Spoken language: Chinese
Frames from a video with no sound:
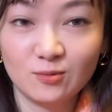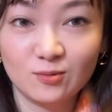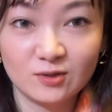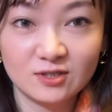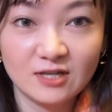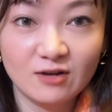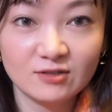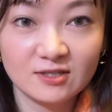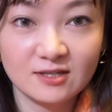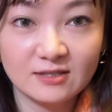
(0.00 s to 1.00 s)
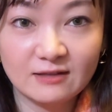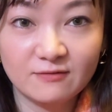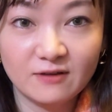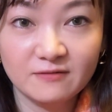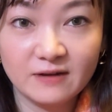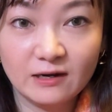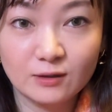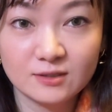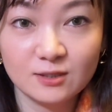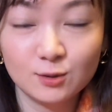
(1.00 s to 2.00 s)
我照着人家的方法，然后
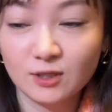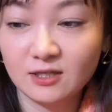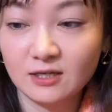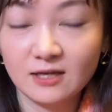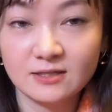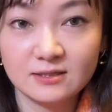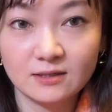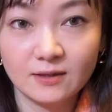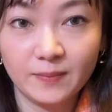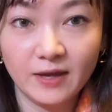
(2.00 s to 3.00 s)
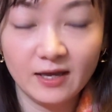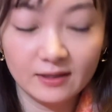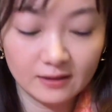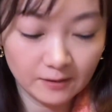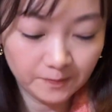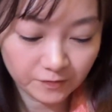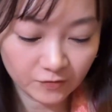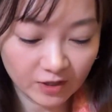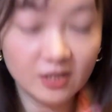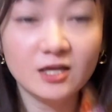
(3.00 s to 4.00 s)
自己选的颜色配的，
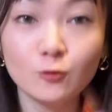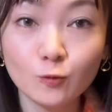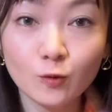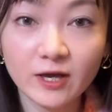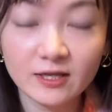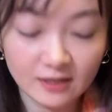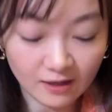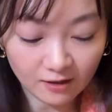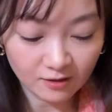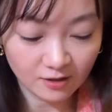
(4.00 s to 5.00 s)
因为呢，